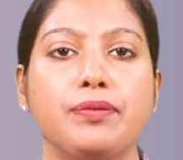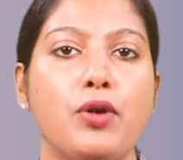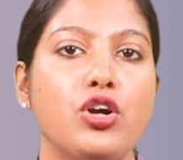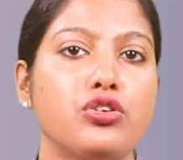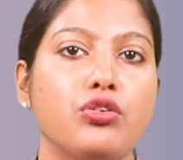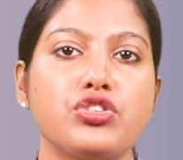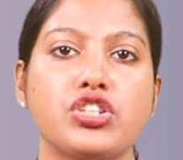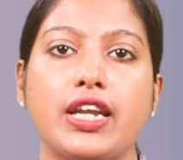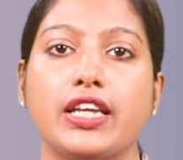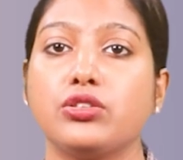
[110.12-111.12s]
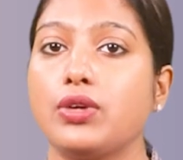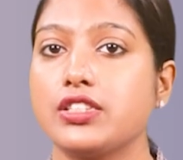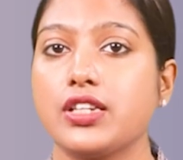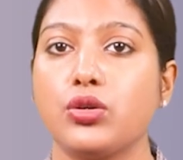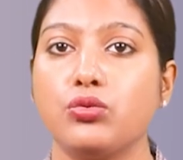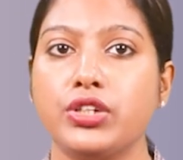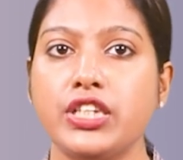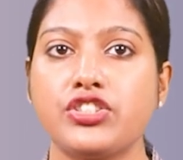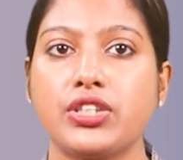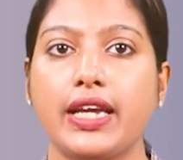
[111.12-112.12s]
রিপোর্ট অনুসারে দু
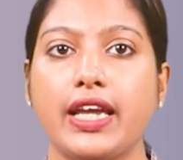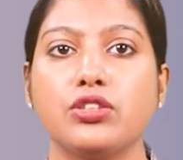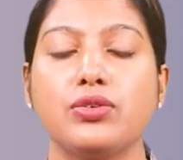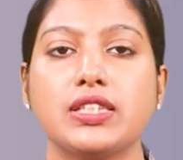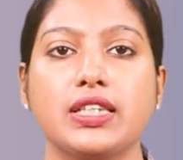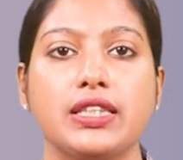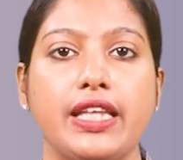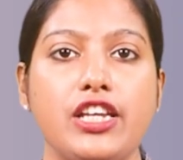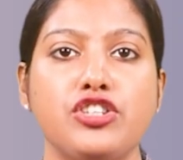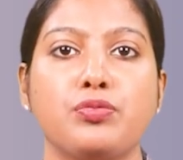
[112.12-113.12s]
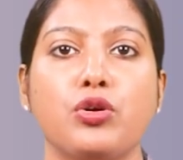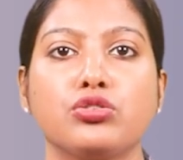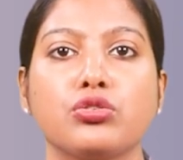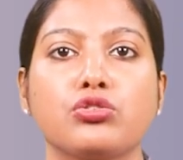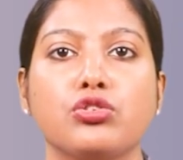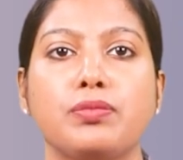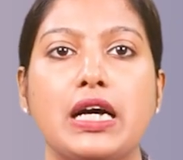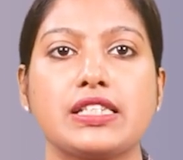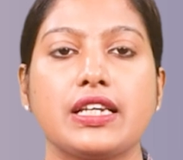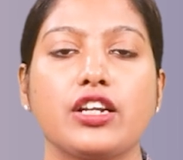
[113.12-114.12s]
থেকে দু পর্যন্ত
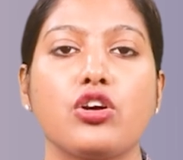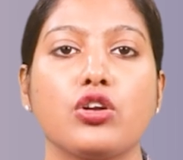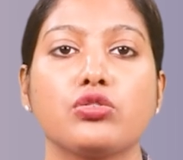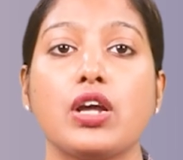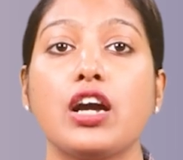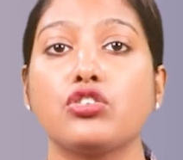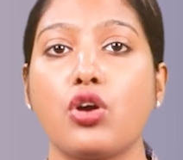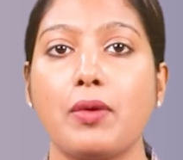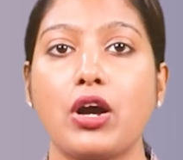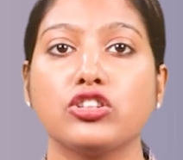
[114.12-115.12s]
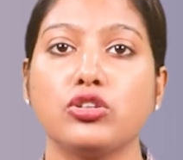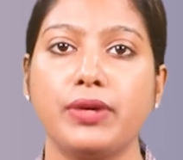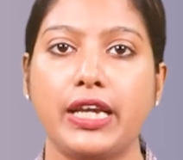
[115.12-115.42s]
পাচারের ঘটনা ক্রমাগত